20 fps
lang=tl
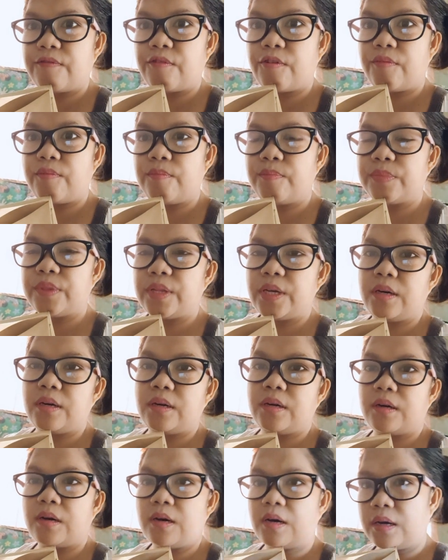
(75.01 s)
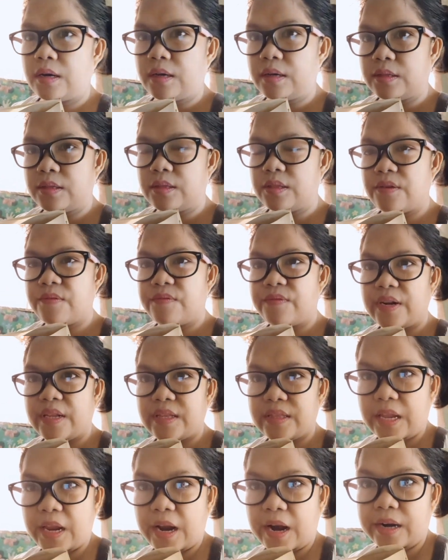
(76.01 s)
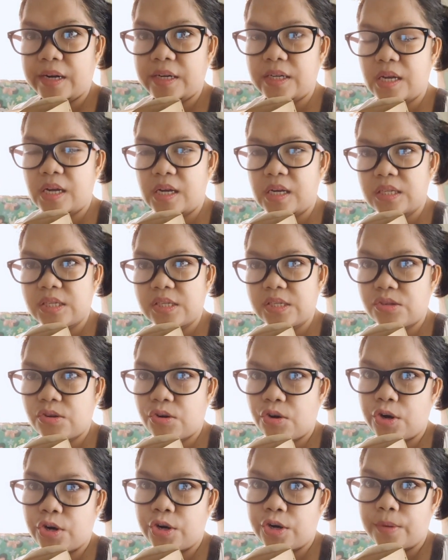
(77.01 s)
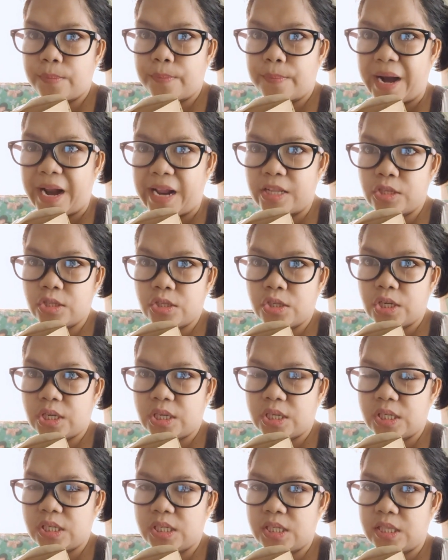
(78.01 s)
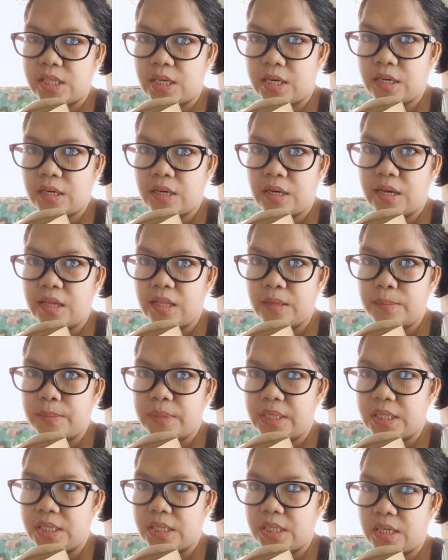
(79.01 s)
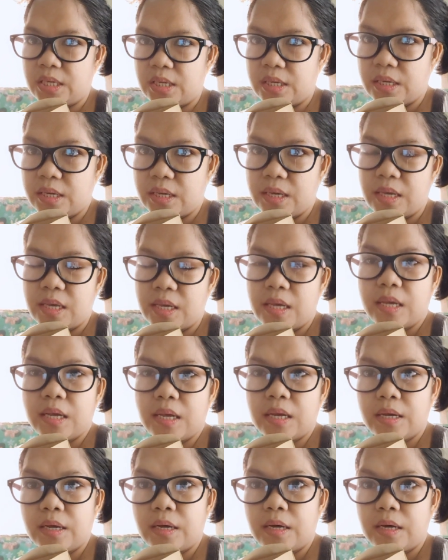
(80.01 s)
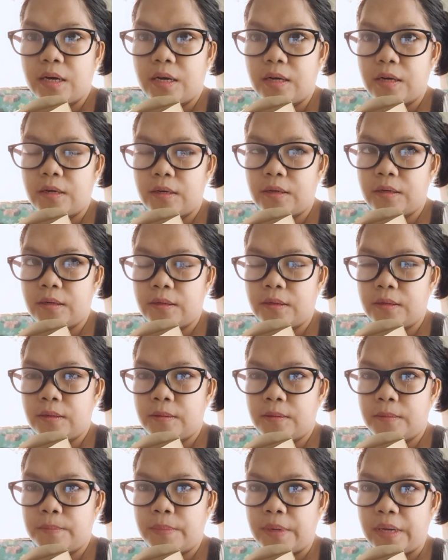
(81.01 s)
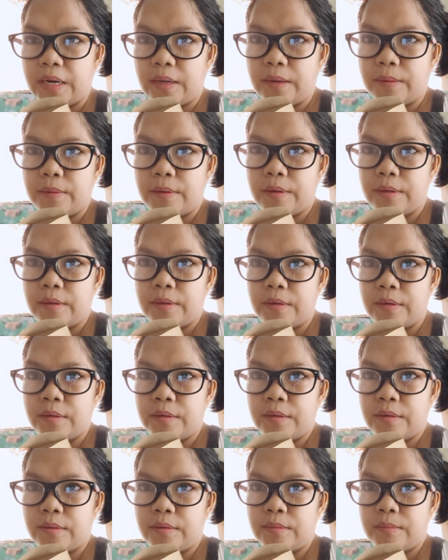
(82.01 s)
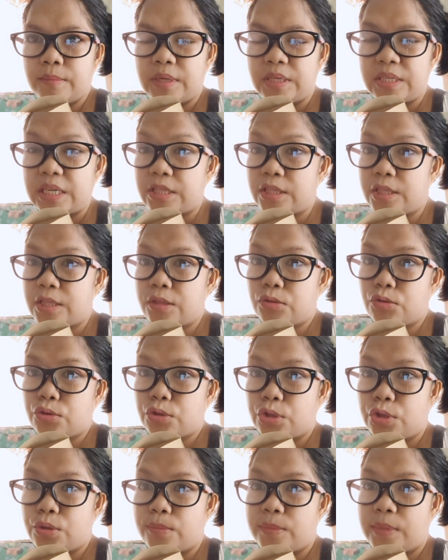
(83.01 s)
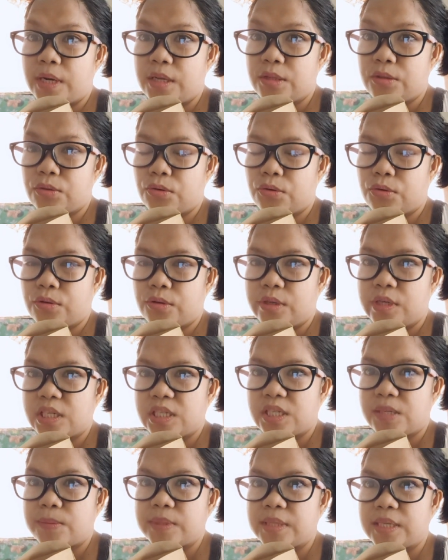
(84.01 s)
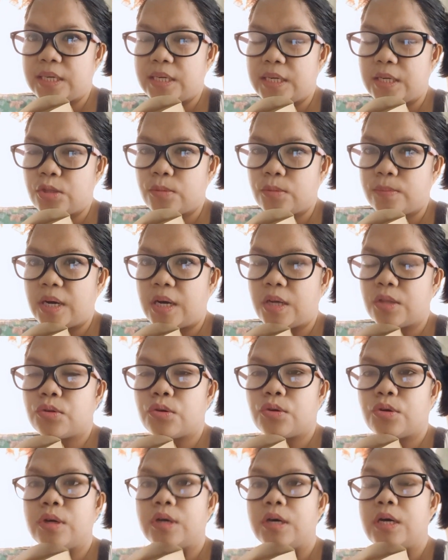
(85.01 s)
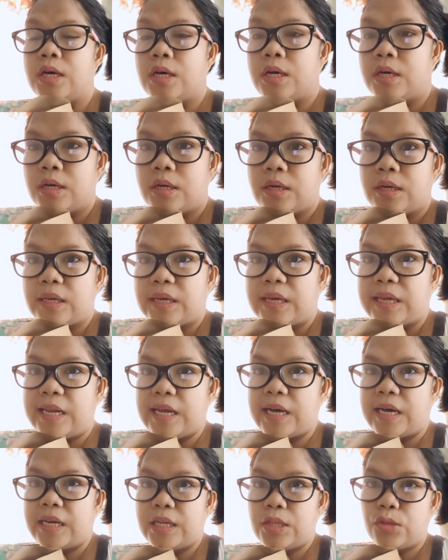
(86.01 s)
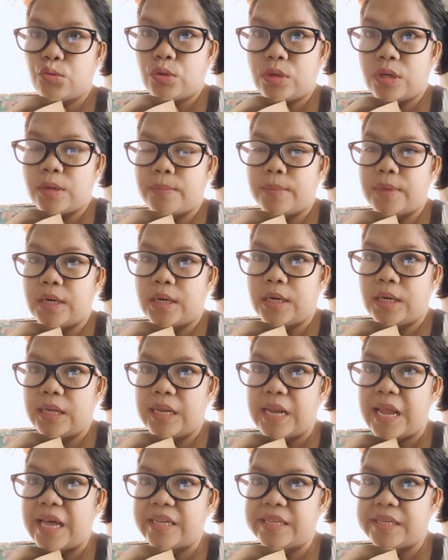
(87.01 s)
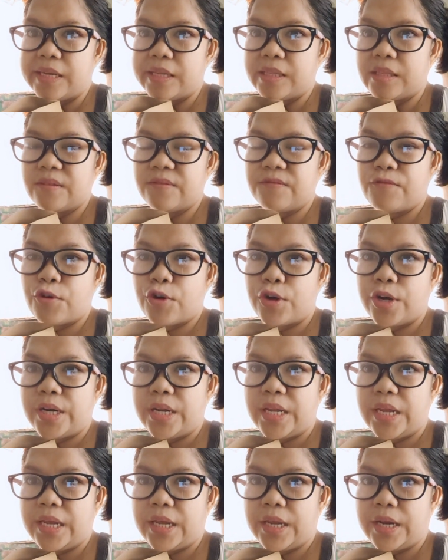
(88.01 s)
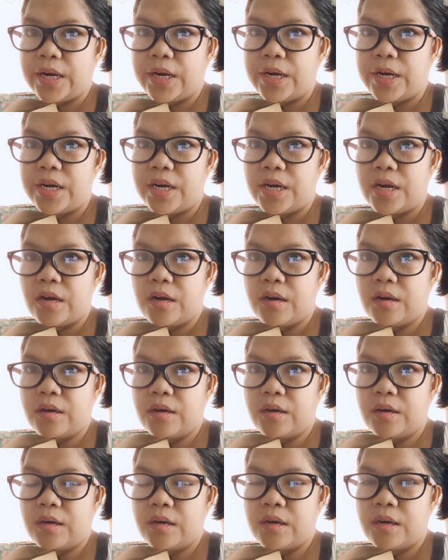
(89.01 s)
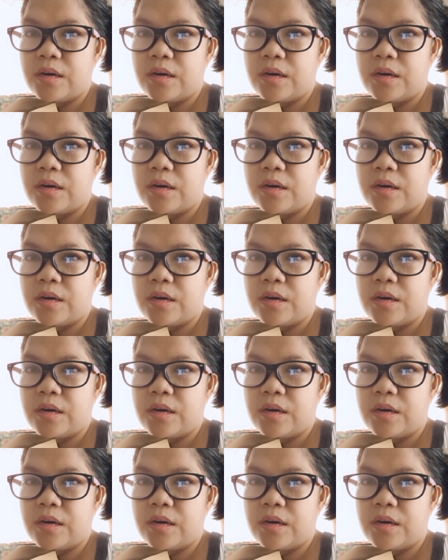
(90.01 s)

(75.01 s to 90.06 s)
from uh, different areas or branches ng LDC uh, para uh, masettled ko na yung mga to kasi matagal tamang to kailangan nito ng mga client for their uh,